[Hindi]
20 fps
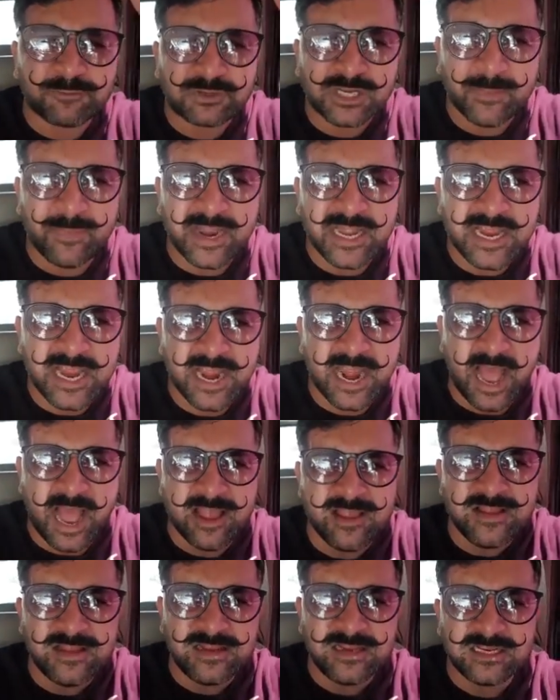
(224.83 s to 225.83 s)
जब से बनी है
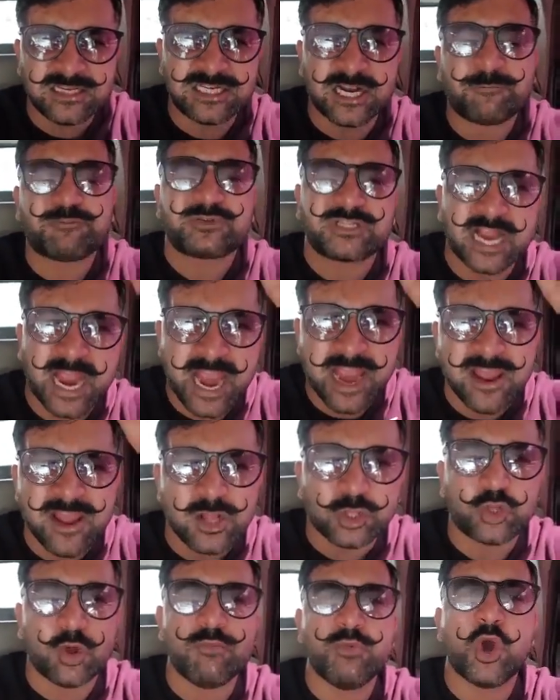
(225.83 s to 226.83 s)
ना जब से
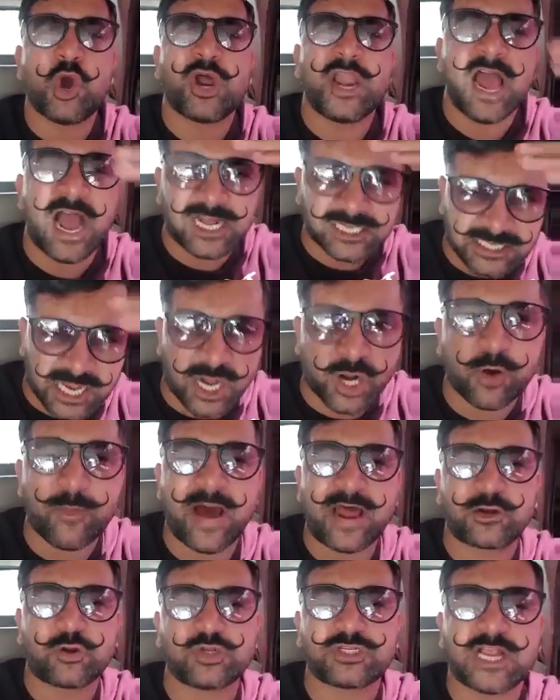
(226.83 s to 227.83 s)
तुम लोगों ने हजारों
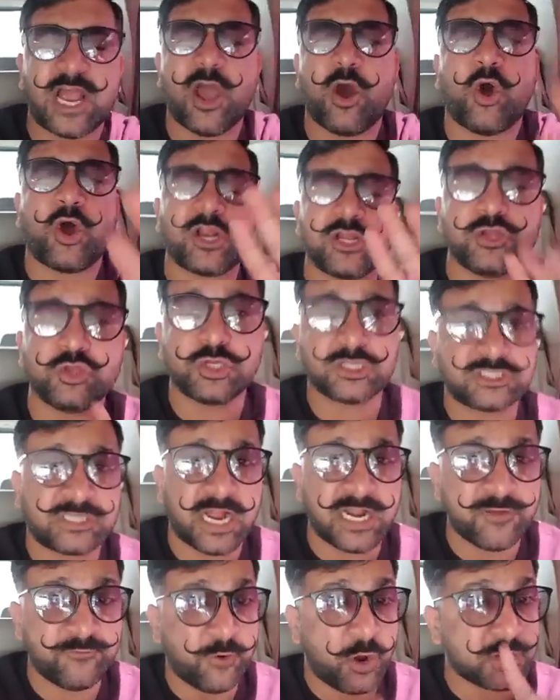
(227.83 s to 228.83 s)
बार घुसा है और
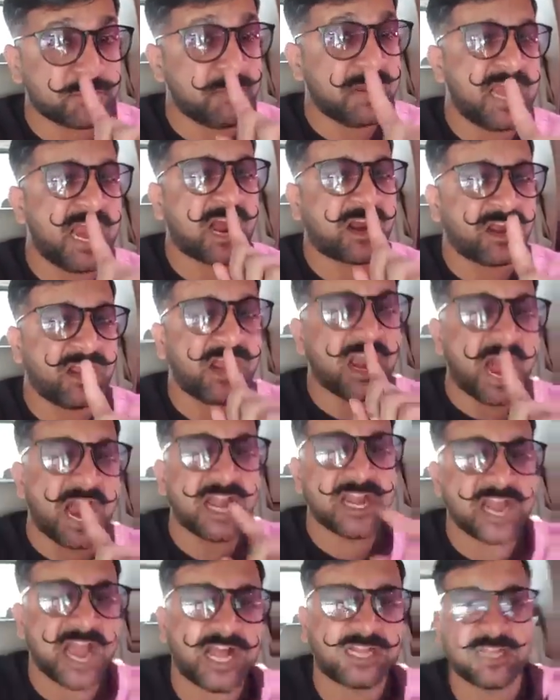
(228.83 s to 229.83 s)
हिंदुस्तानी फौज मेरी एक
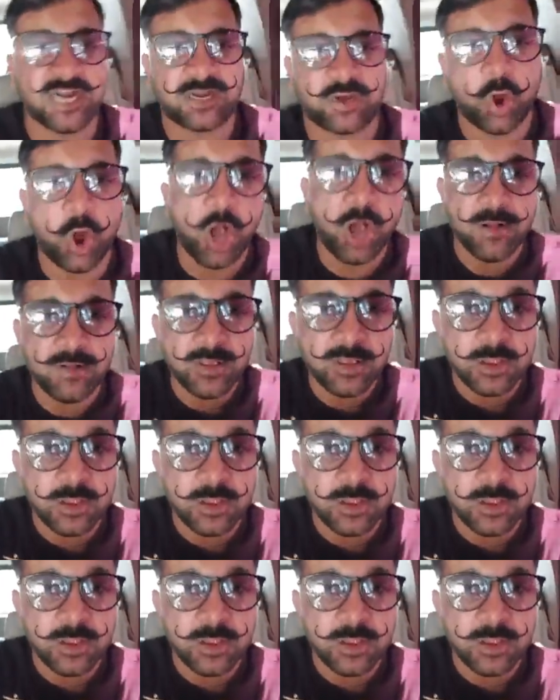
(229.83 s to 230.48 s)
लाइन याद रखो